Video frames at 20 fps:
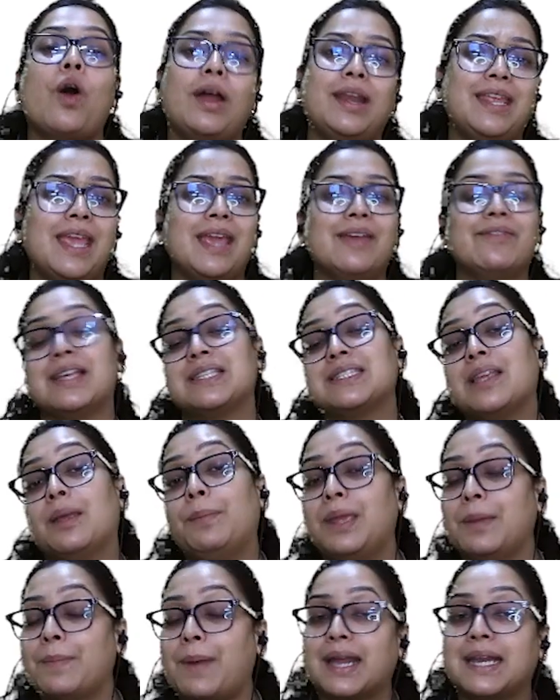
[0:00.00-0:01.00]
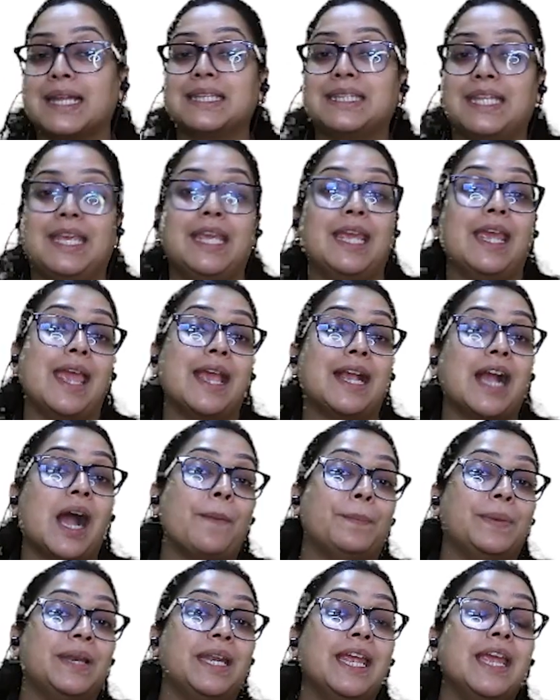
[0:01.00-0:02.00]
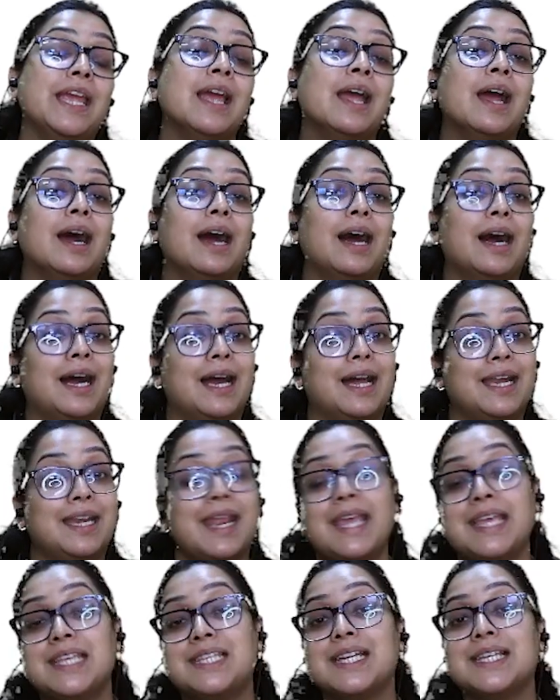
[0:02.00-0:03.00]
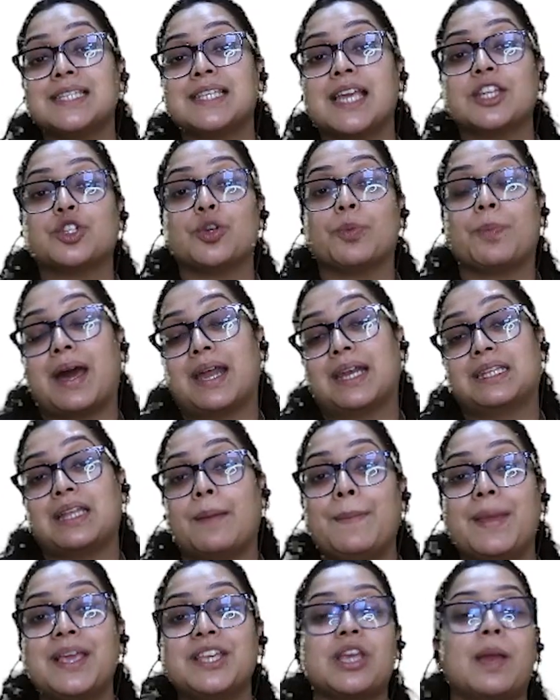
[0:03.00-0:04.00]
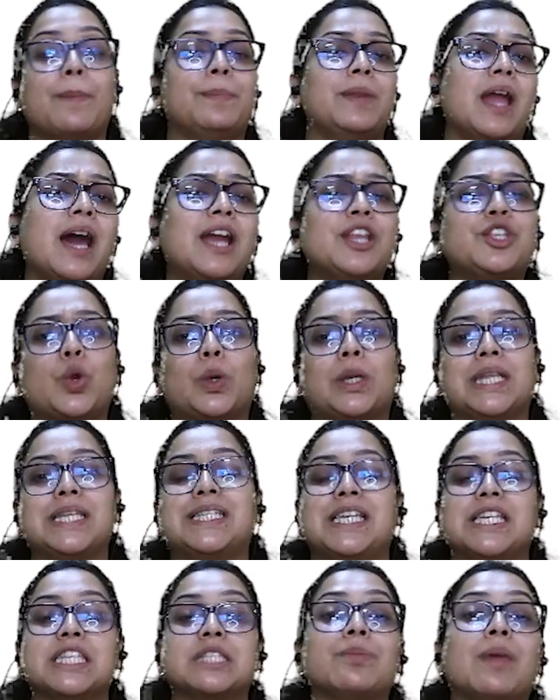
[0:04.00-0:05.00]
और ये वैसे भी भारत की एक अपनी नई चीज है जो भारत हमेशा अपनी हर छोटी चीज